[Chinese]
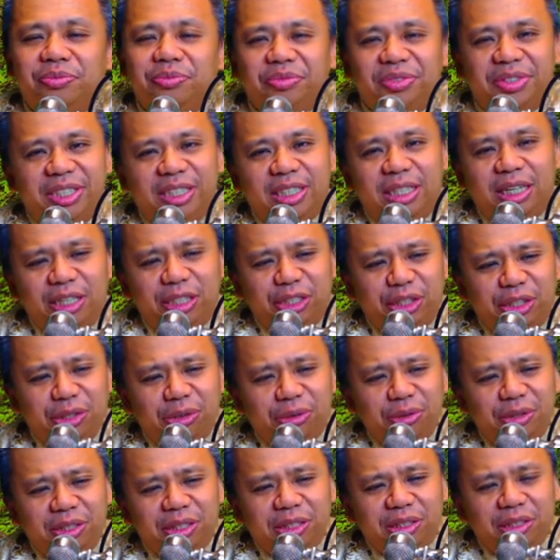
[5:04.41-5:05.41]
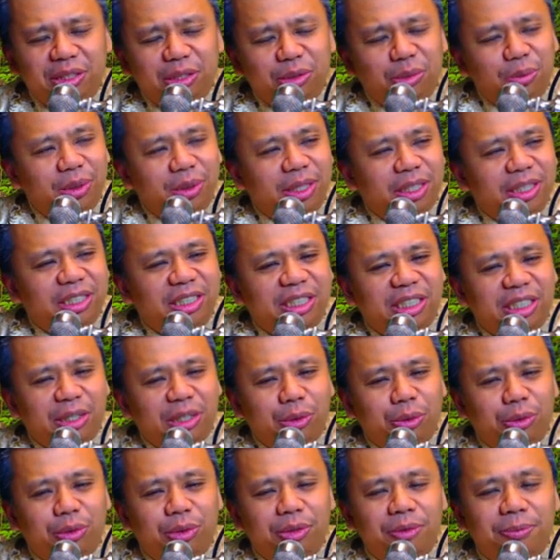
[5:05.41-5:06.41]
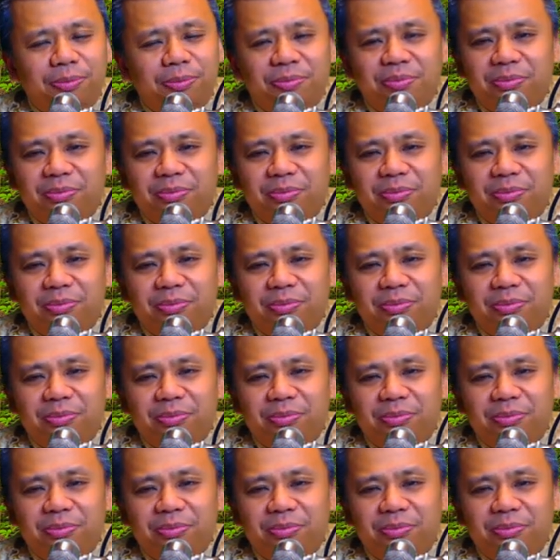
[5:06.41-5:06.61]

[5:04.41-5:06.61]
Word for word: 既然修行是为了解脱，